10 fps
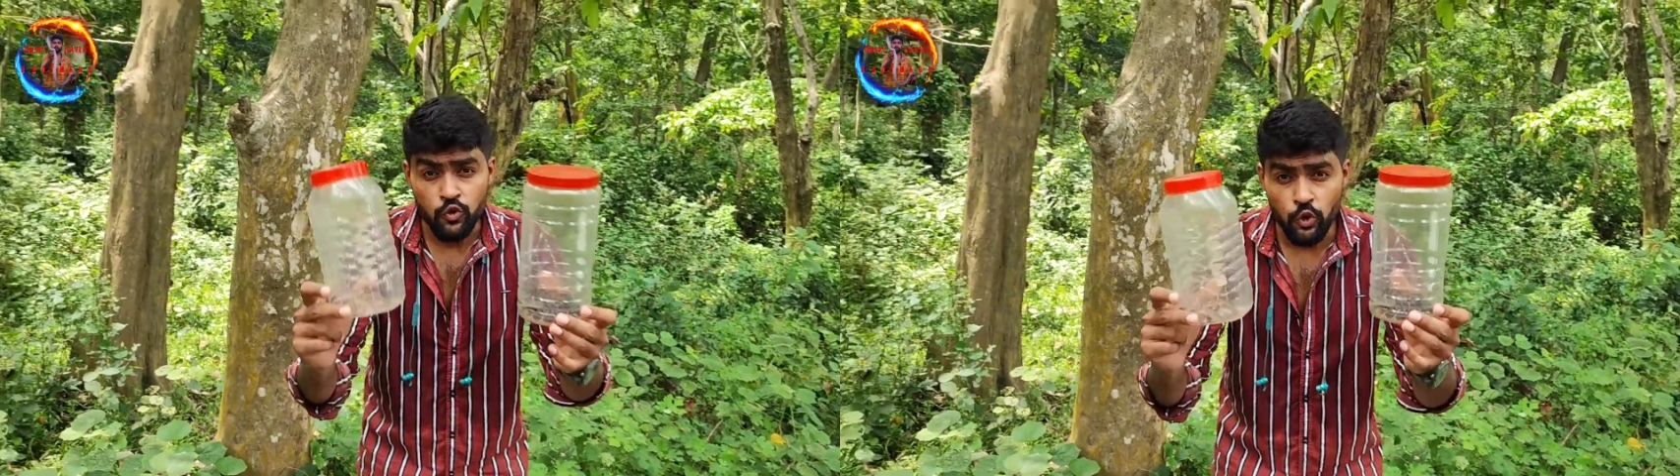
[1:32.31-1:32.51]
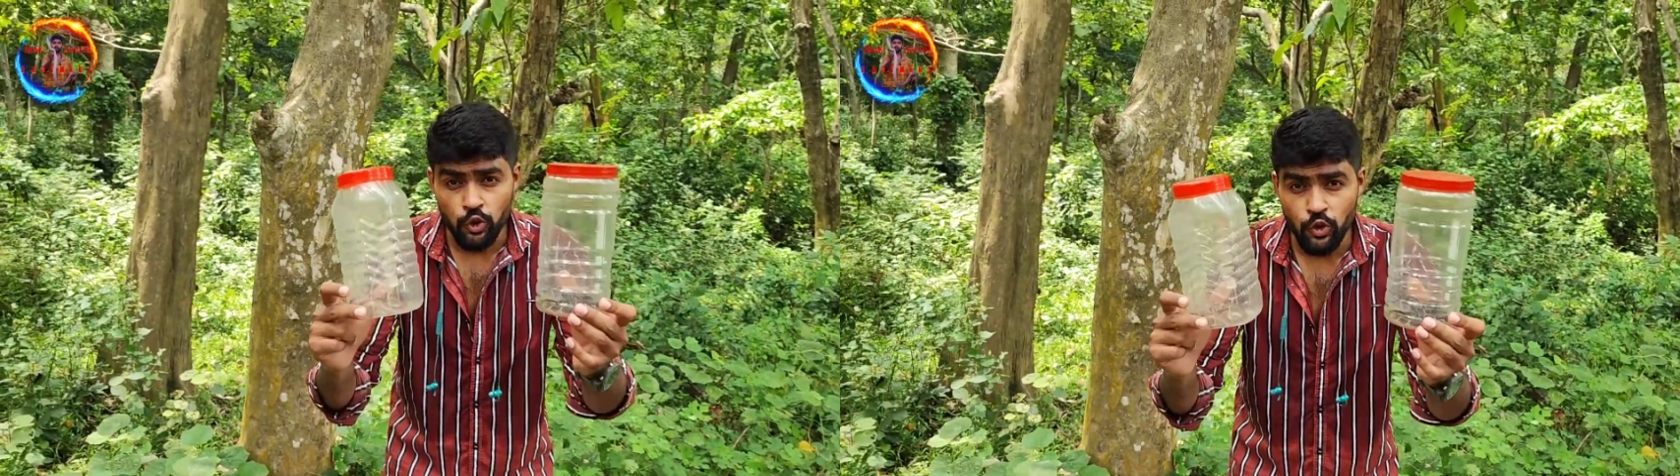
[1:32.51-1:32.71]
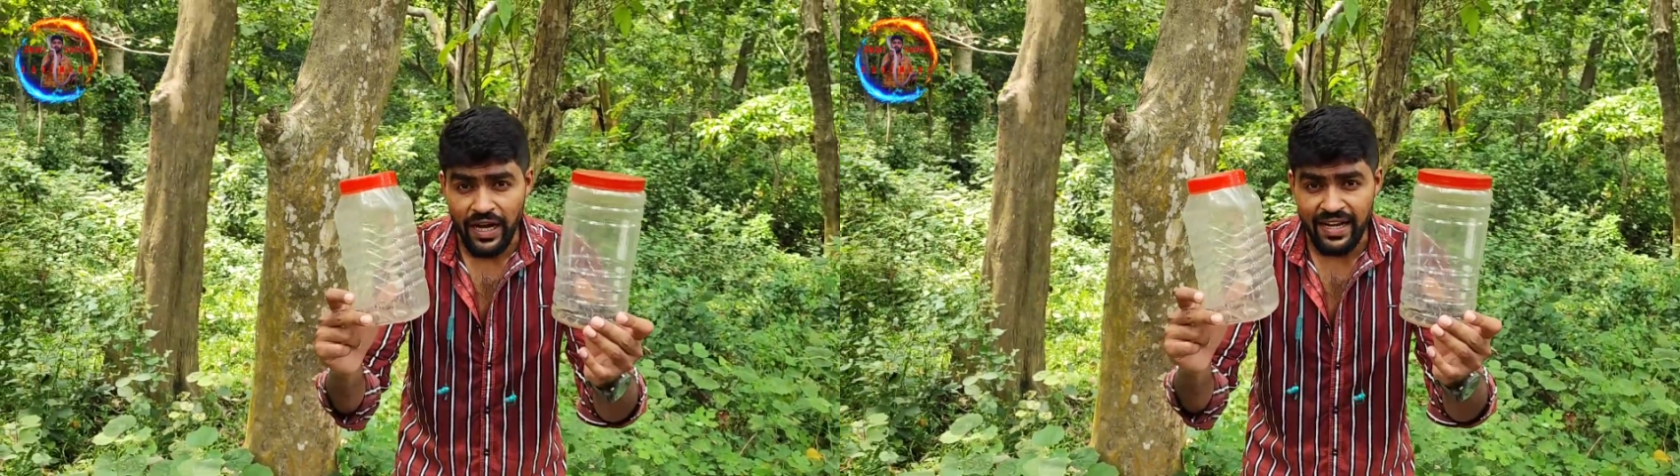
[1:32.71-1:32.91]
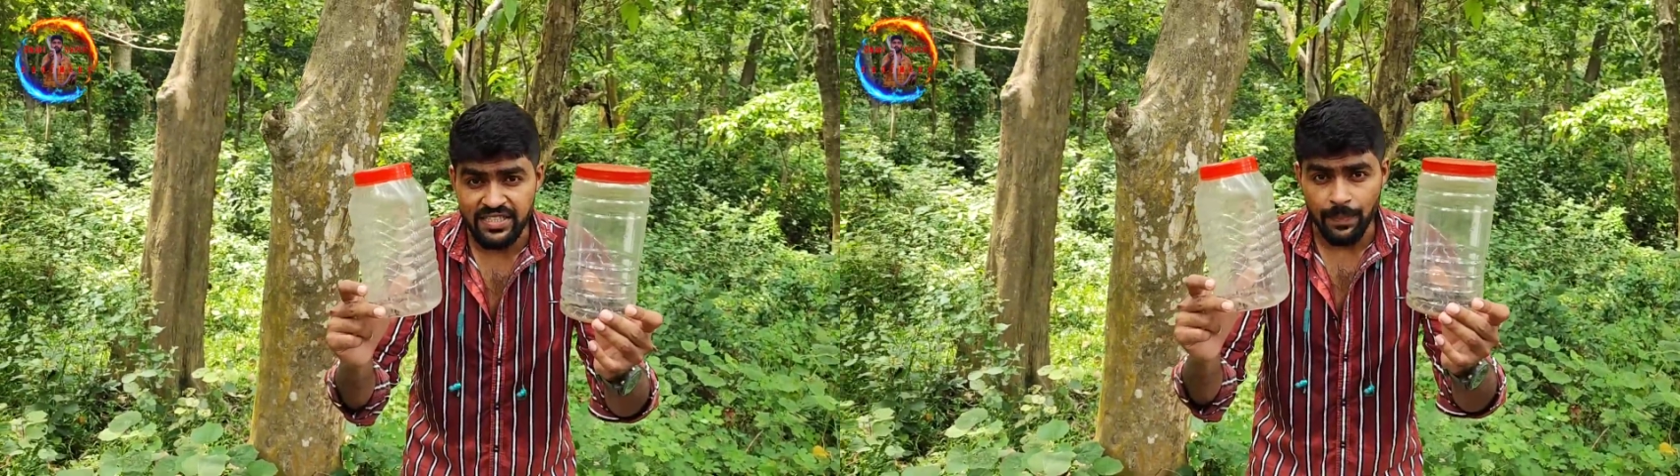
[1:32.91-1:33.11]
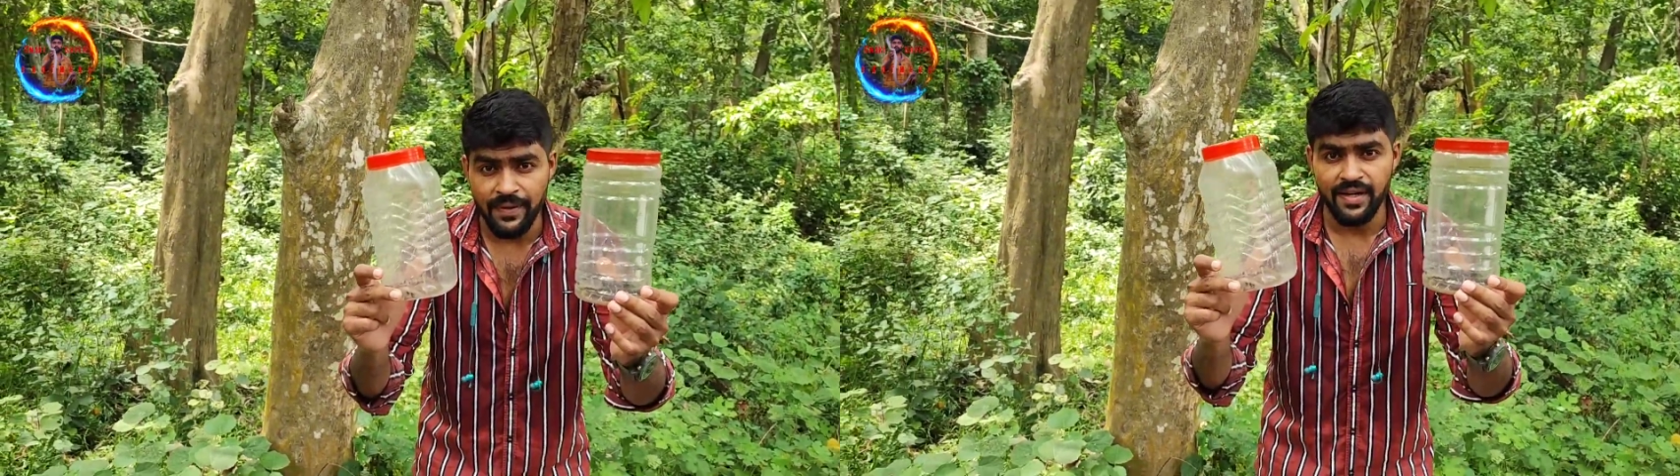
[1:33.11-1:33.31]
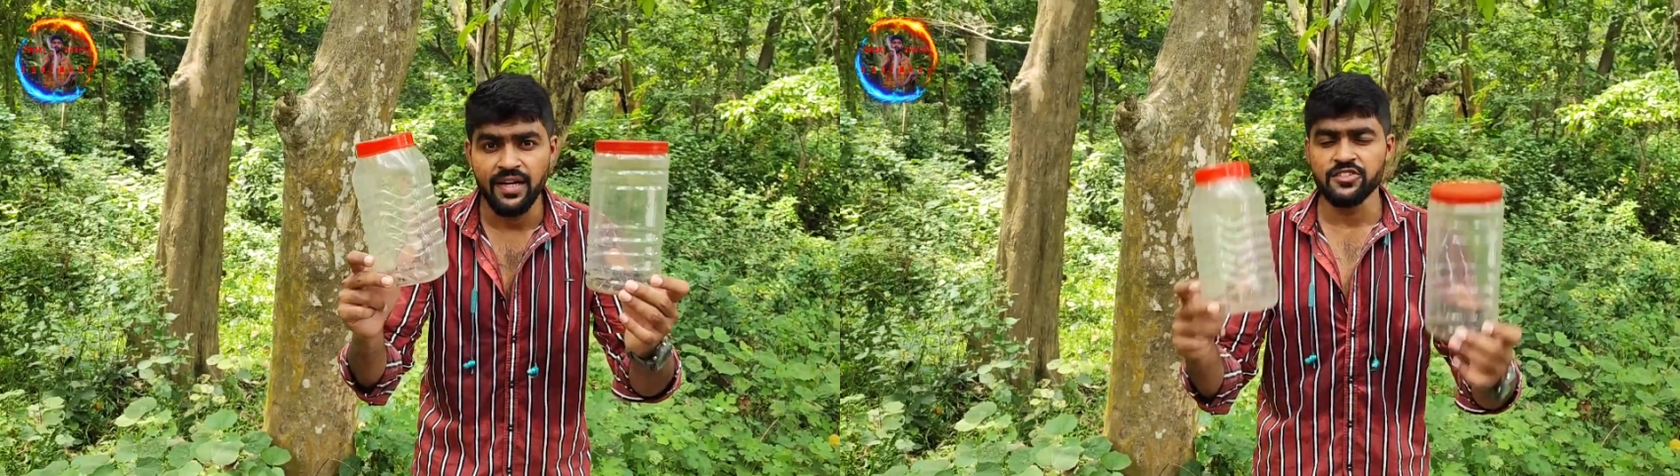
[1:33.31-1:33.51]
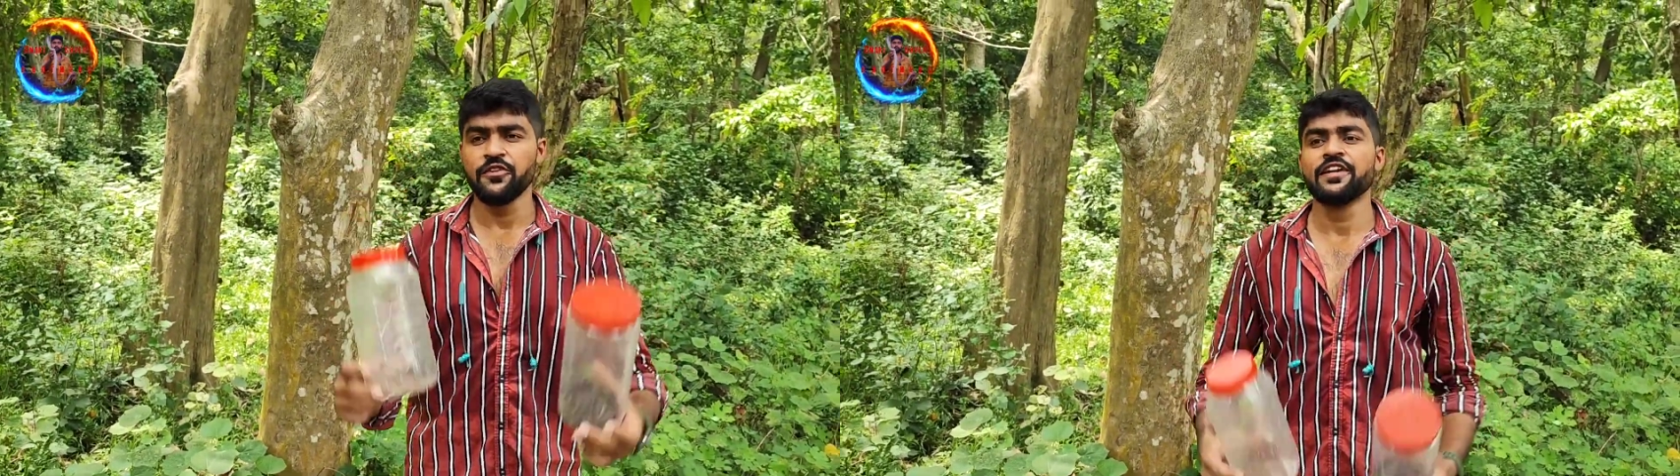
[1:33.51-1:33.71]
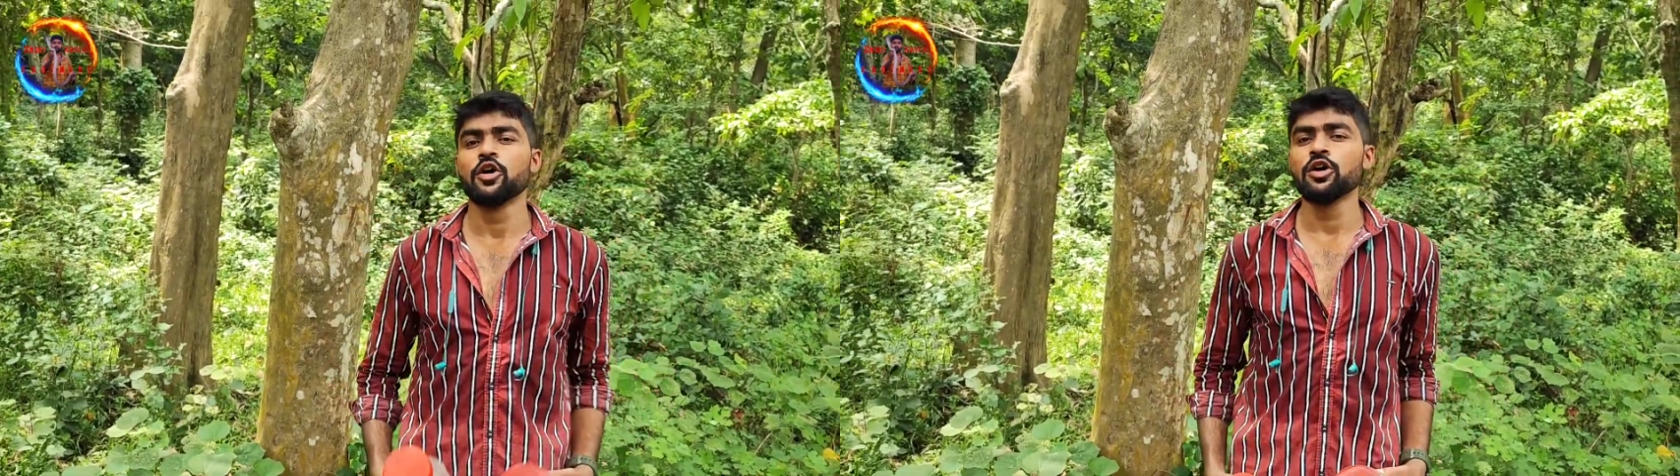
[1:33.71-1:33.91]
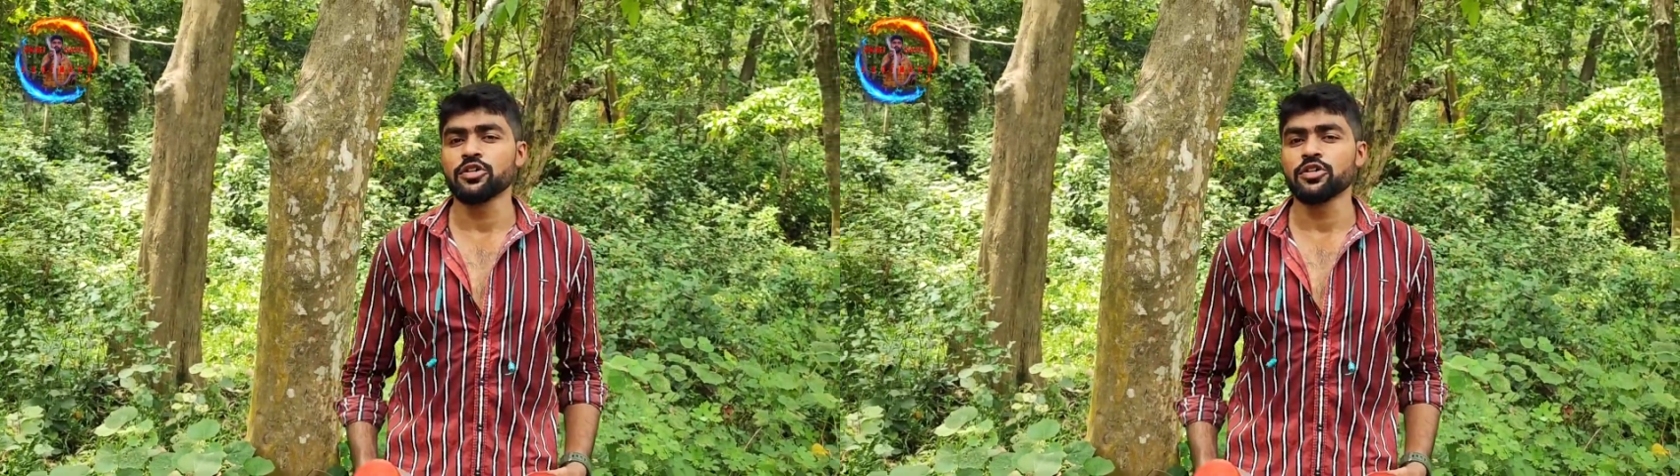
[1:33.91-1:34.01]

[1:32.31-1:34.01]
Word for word: দু দুখানা সাপের রিলিজ ভিডিও